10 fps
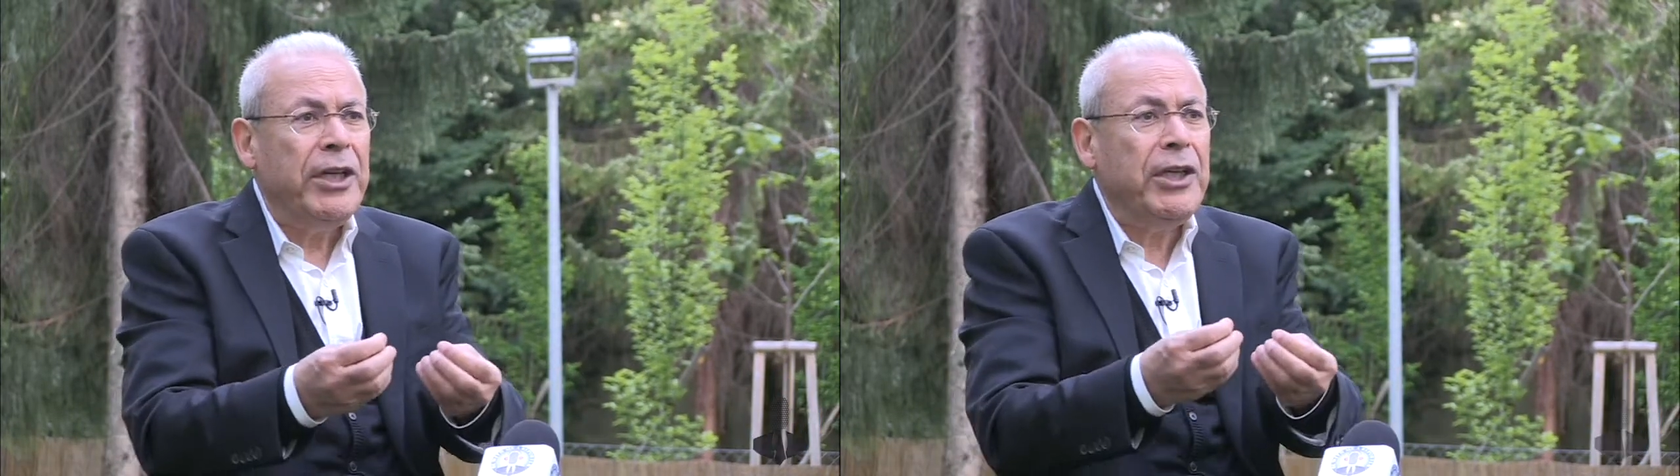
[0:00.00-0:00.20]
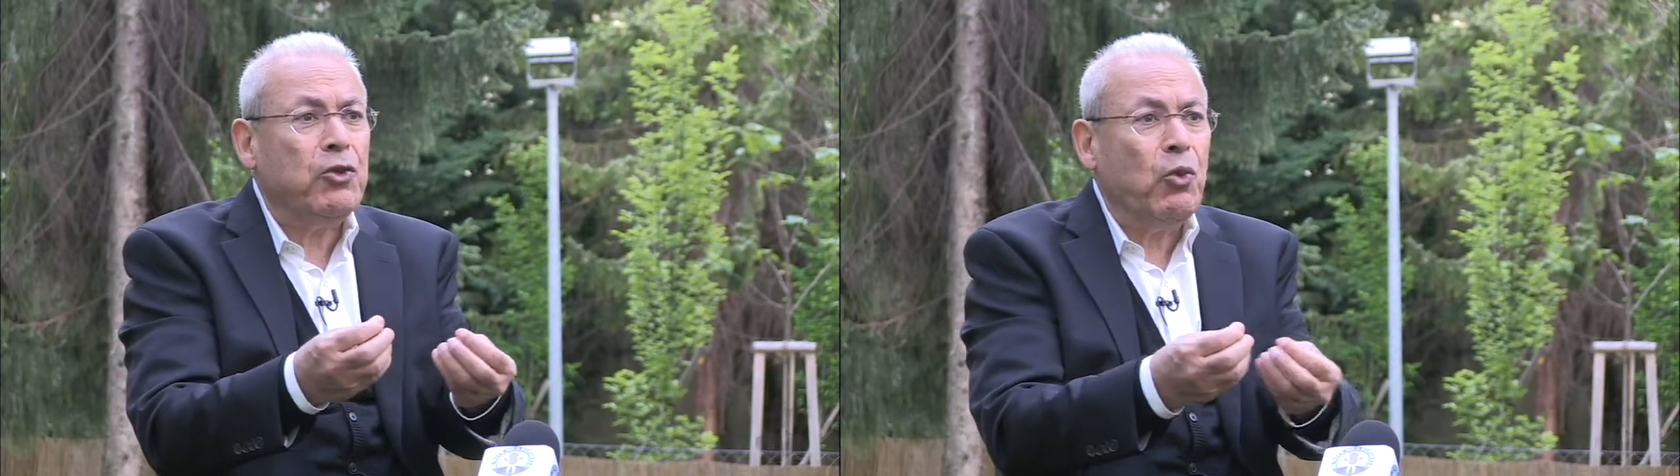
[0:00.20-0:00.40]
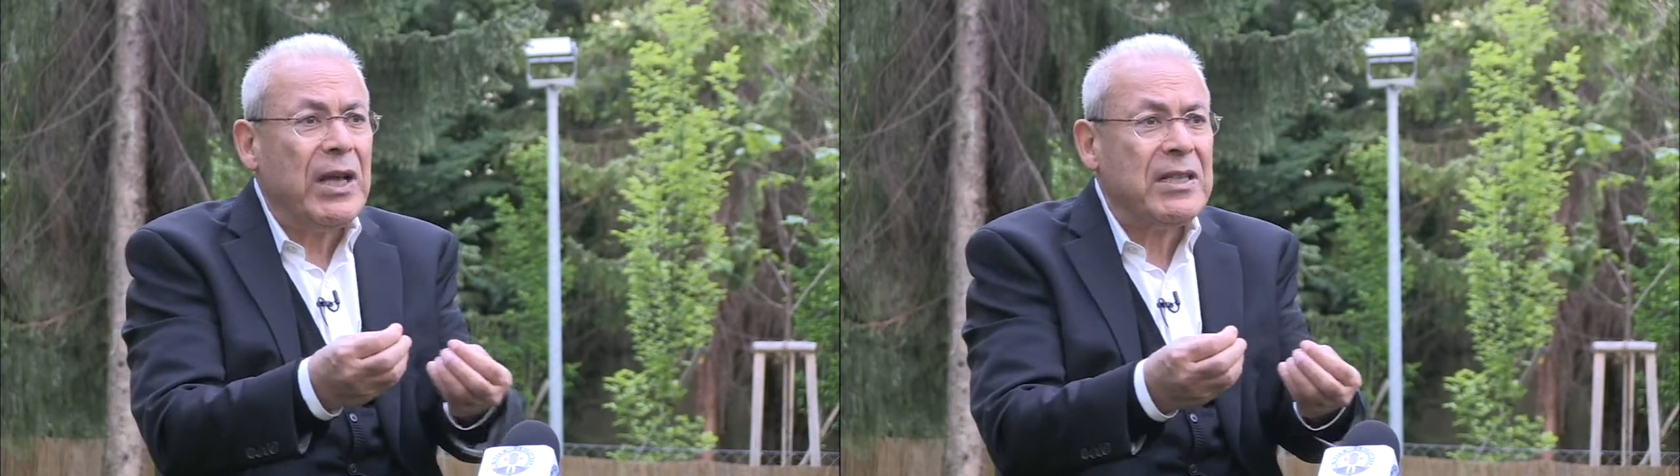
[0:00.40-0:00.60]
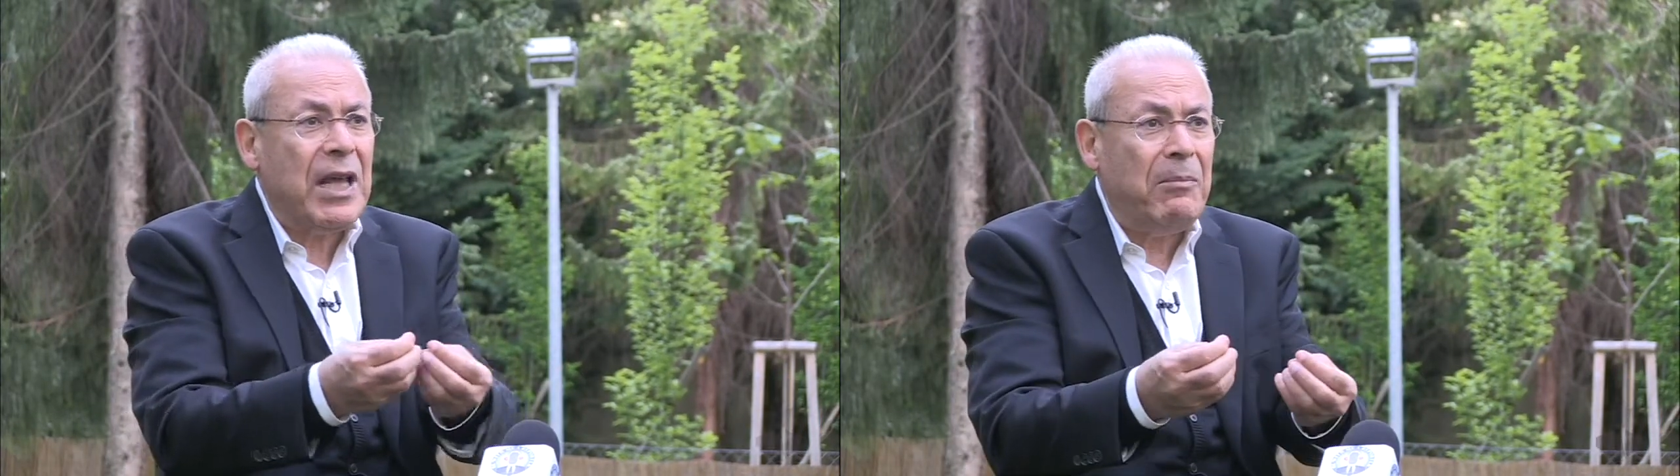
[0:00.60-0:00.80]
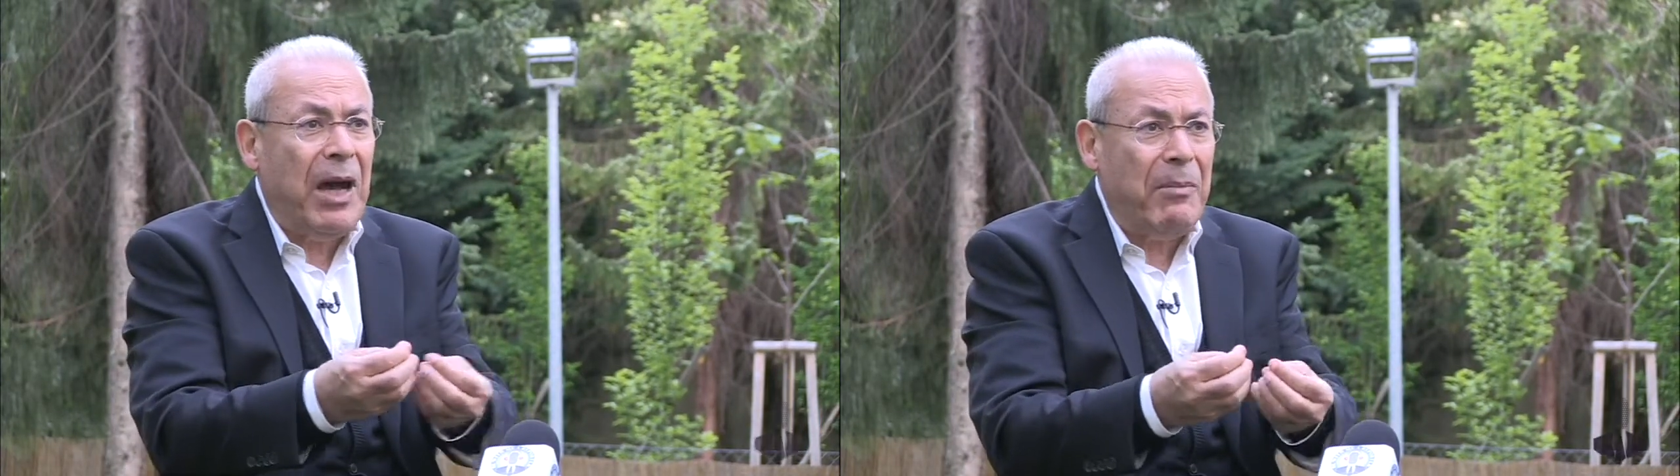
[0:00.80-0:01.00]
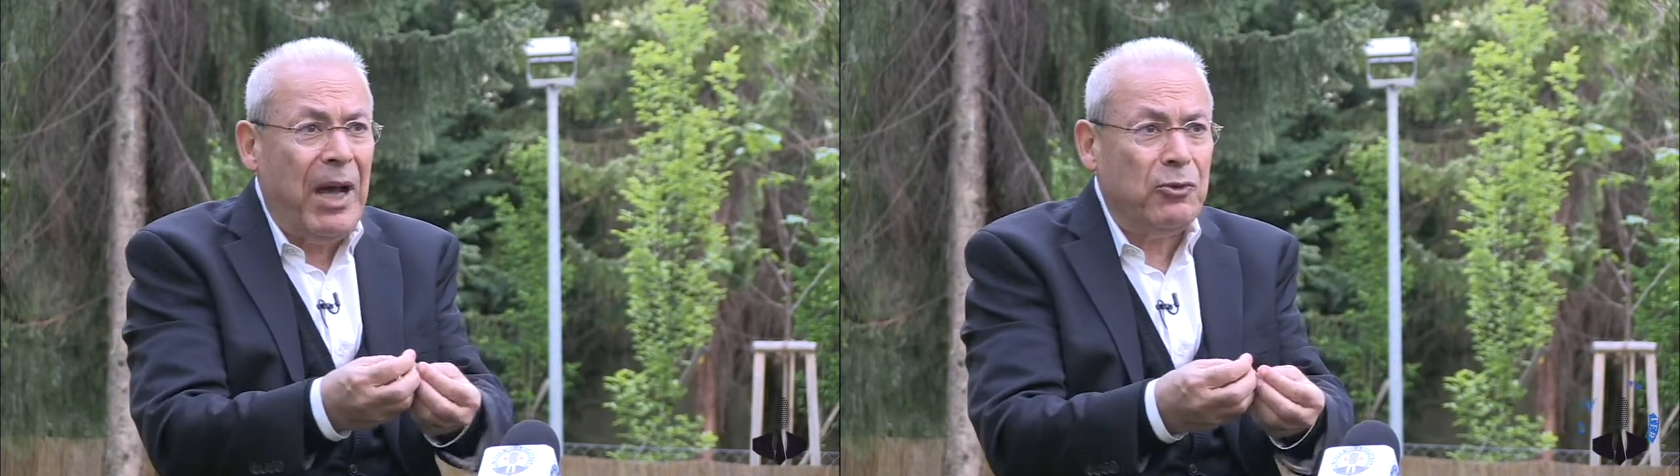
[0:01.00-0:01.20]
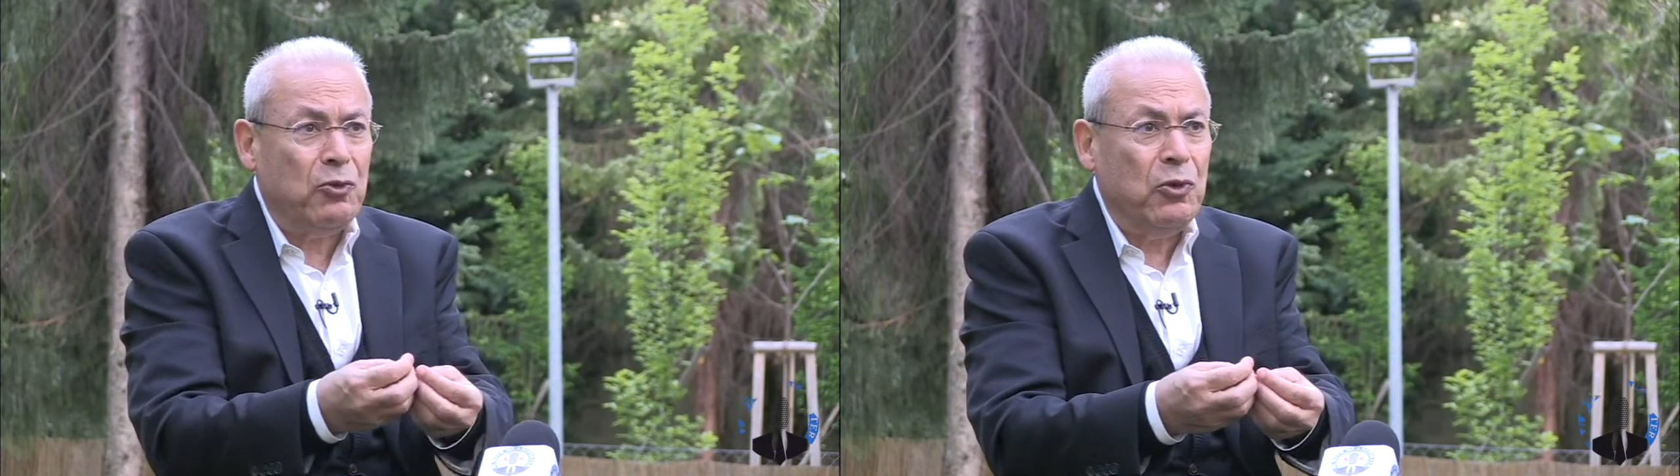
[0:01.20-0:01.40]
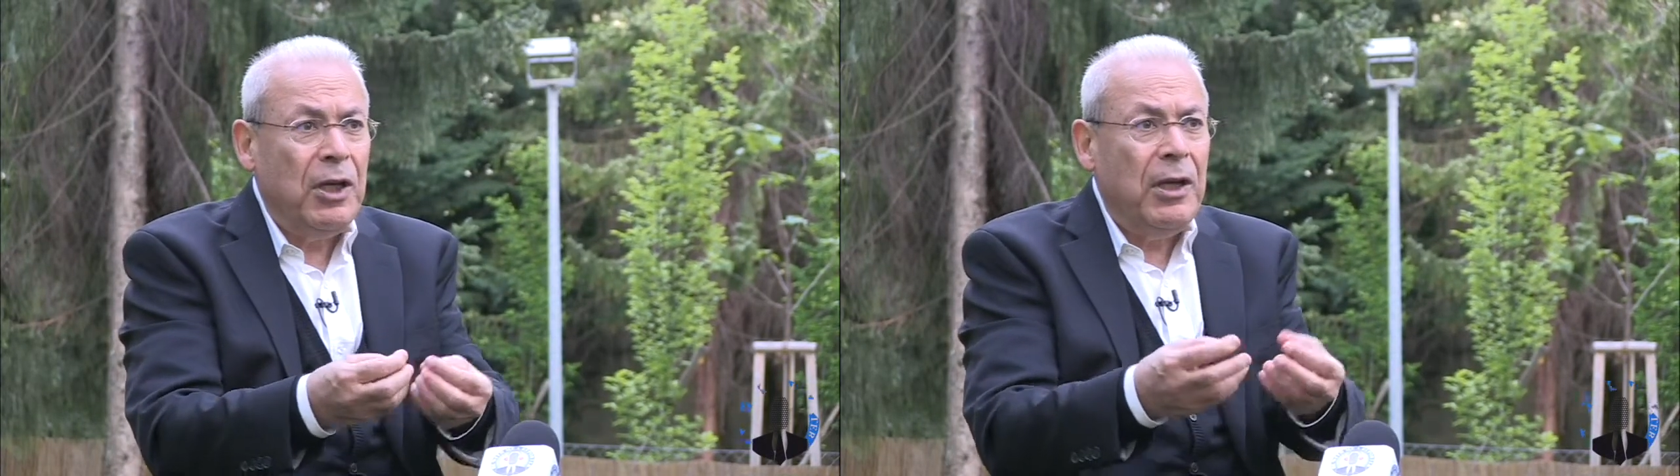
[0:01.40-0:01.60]
يتواصل مع
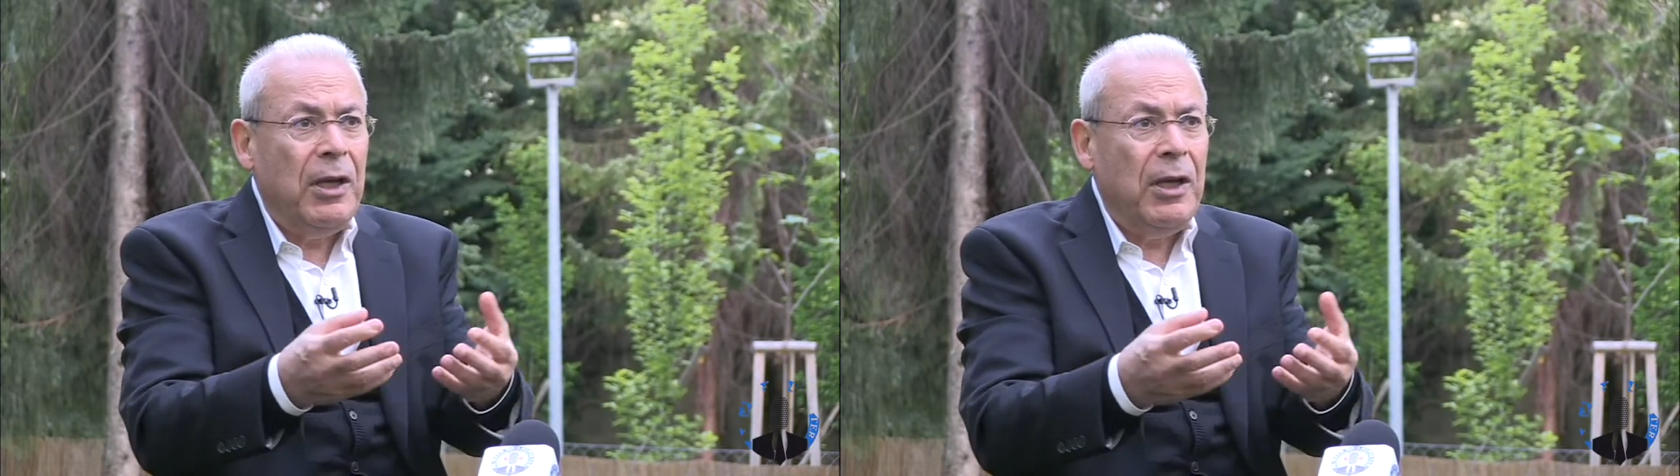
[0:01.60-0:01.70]
بعضه